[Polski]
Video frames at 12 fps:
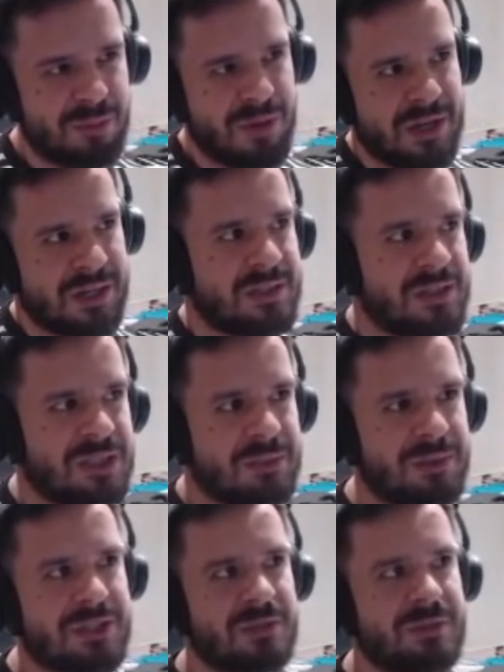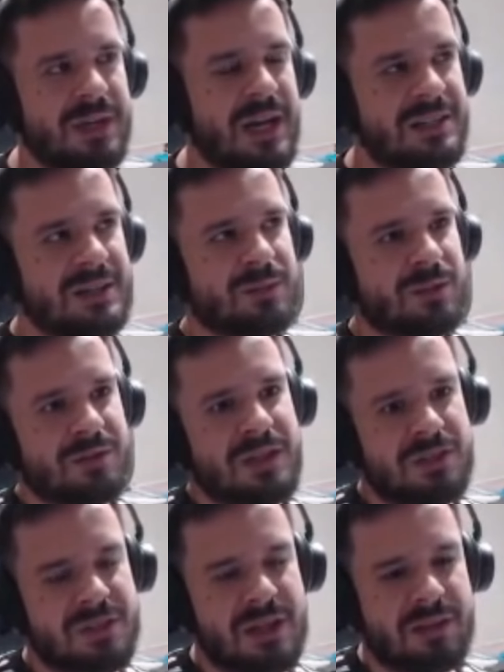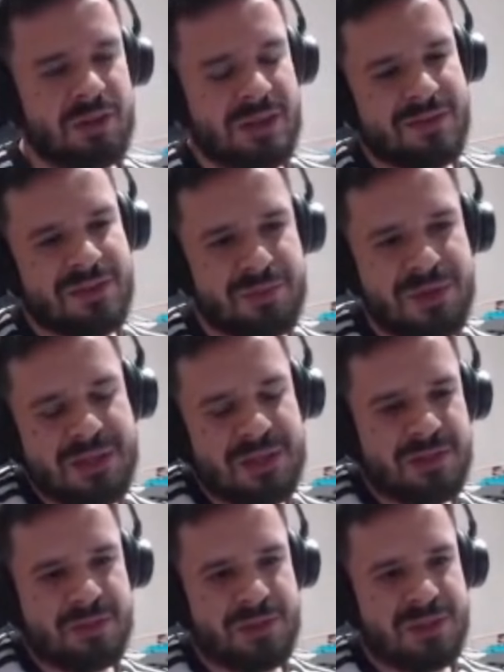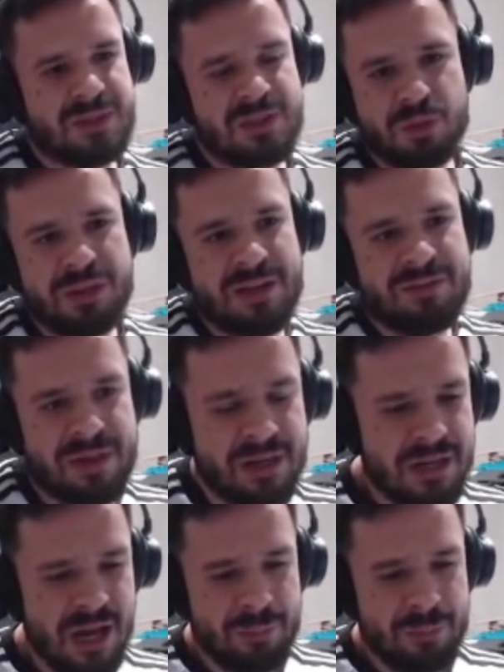bo jak kiedyś nie będziemy razem, to wiesz, to, za, to zawsze biznes jest biznes, whatever.